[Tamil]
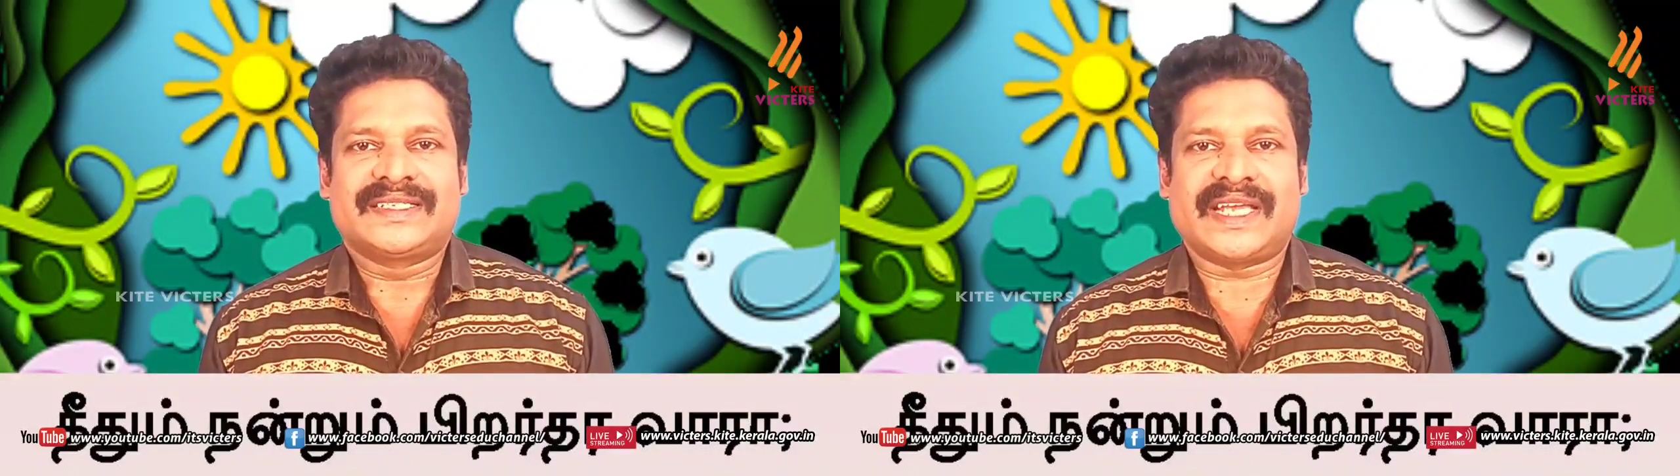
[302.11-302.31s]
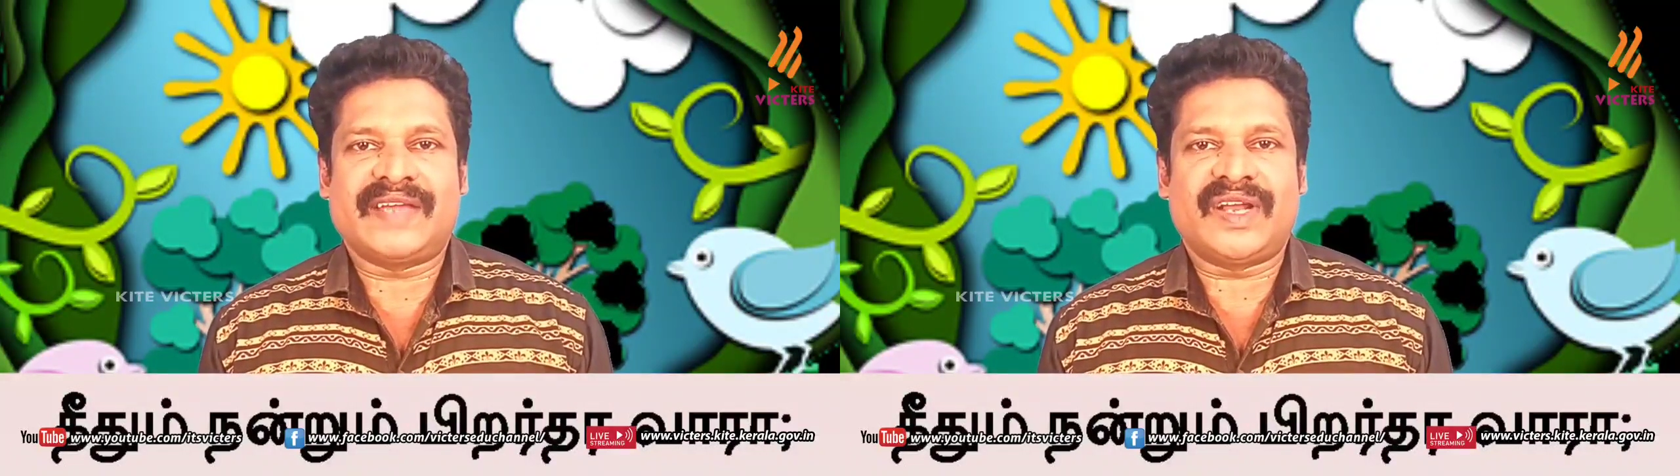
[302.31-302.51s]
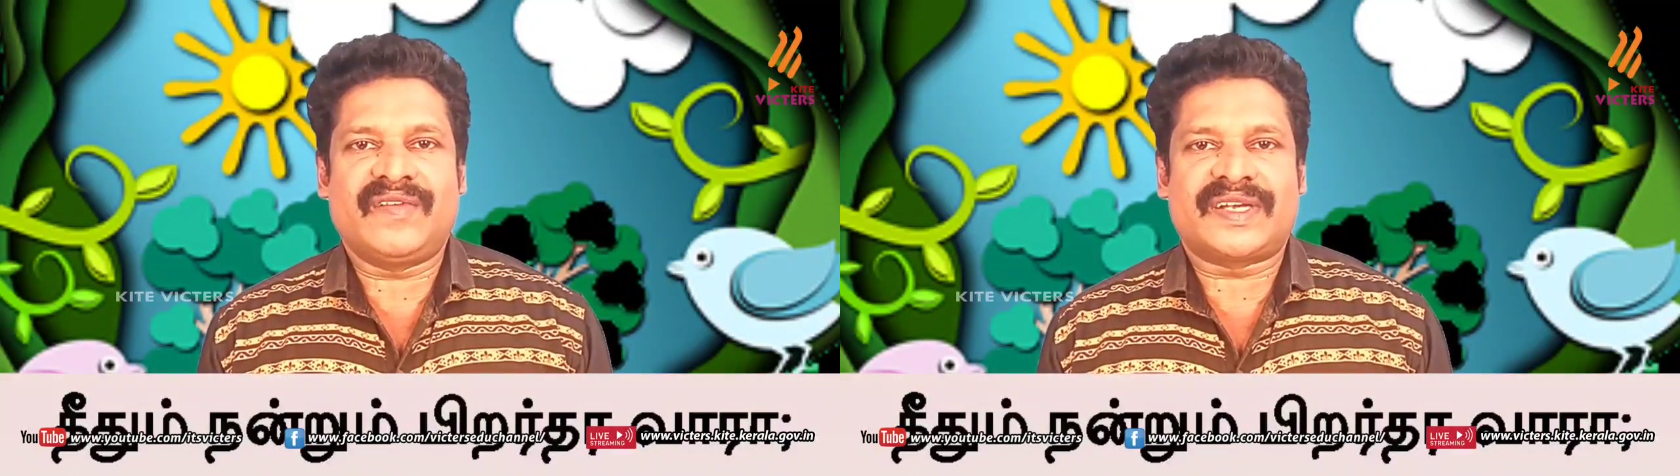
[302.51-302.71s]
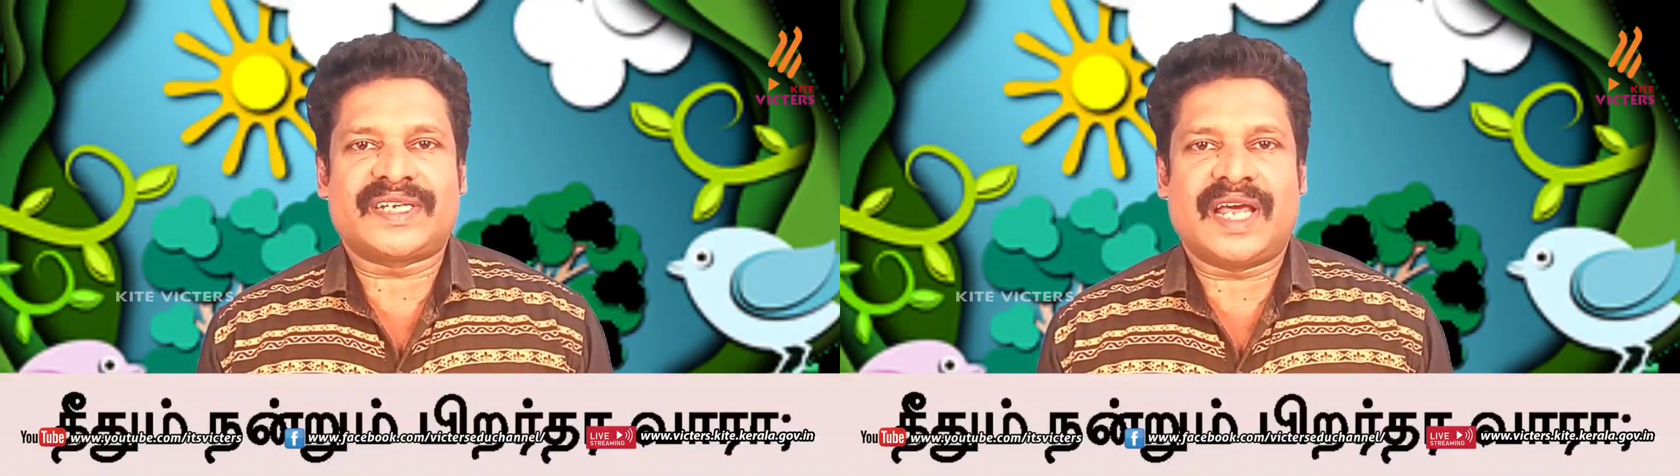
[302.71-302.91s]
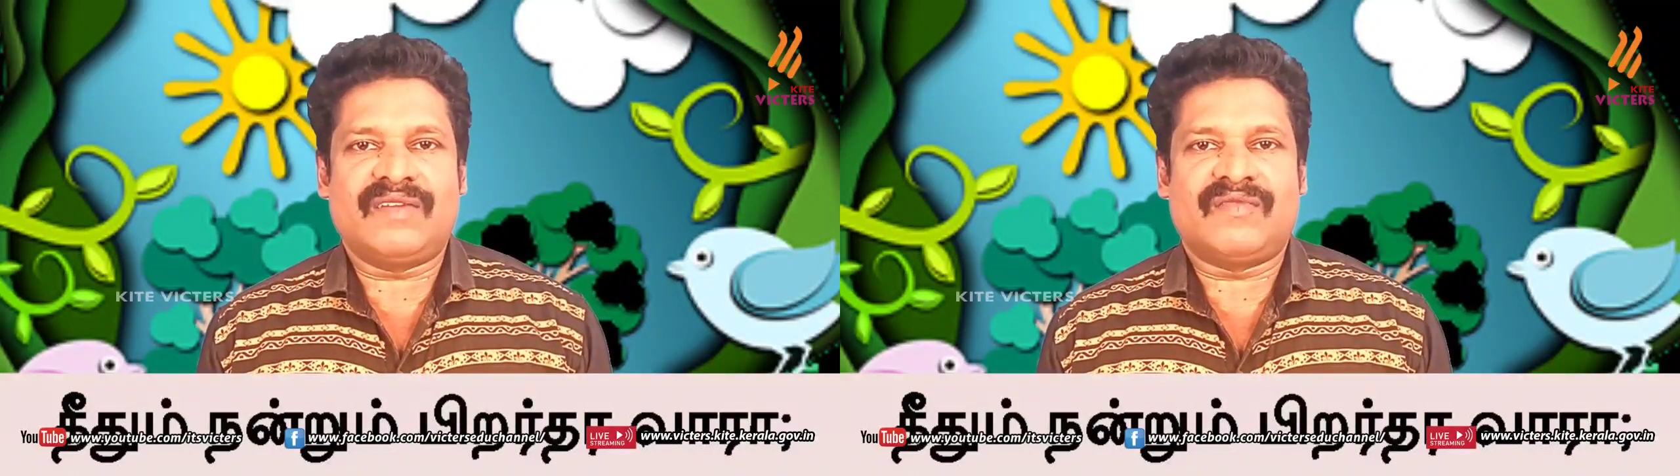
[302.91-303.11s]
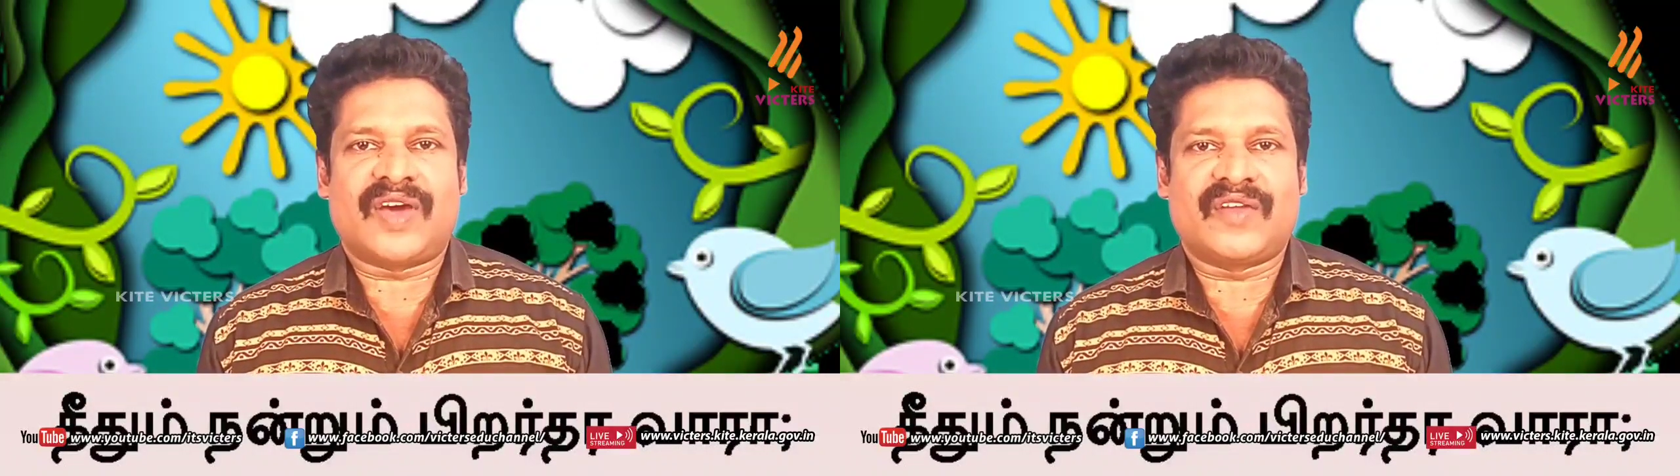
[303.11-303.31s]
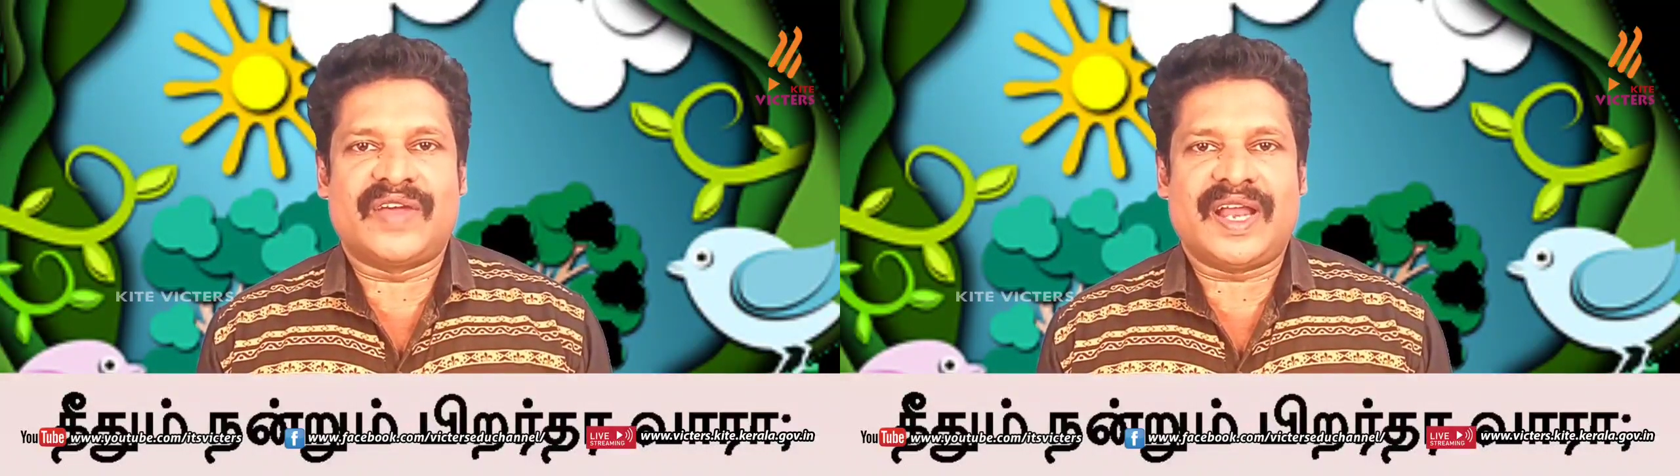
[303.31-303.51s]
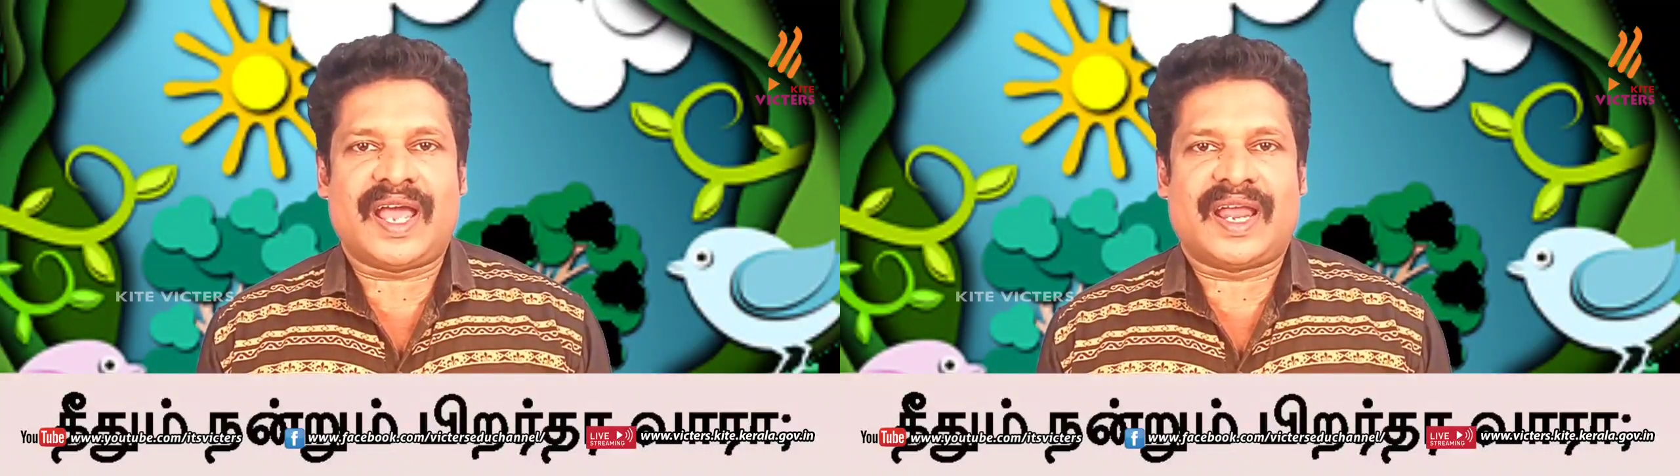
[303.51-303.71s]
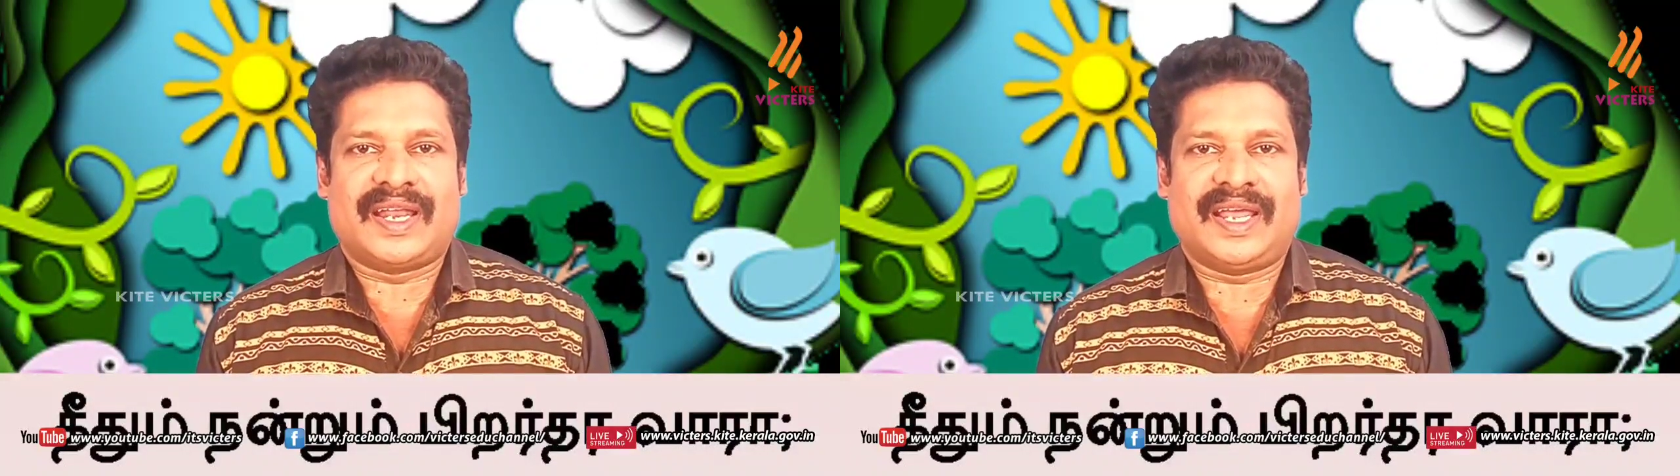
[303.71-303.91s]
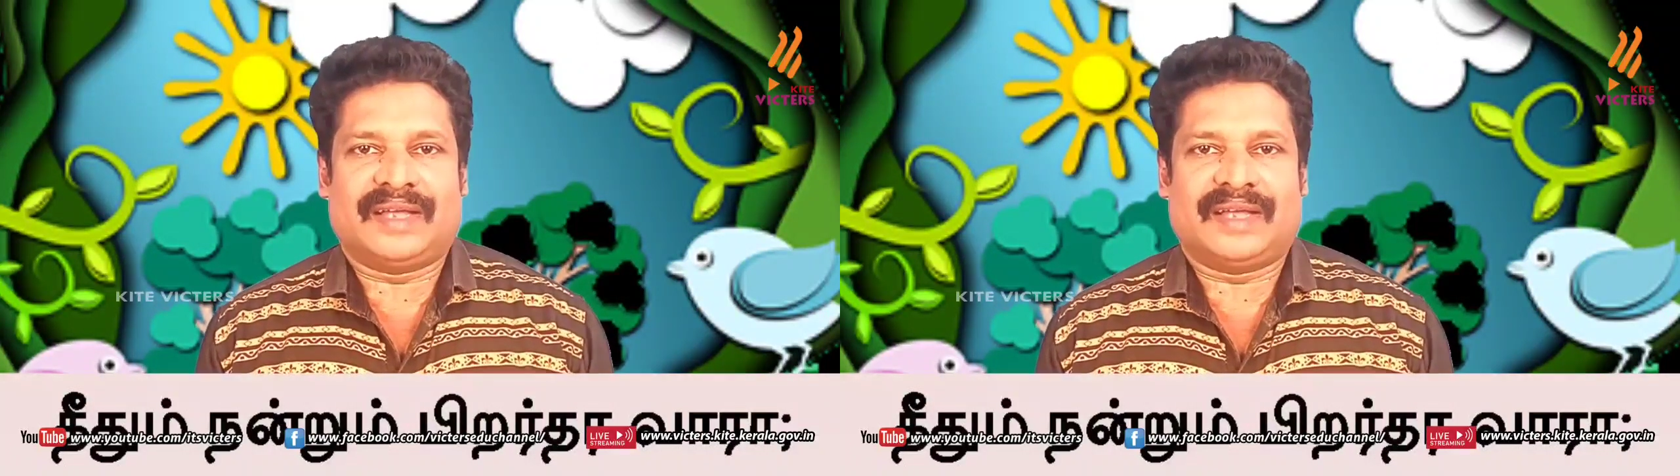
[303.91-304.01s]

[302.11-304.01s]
செய்வனவற்றால் வருவன அல்ல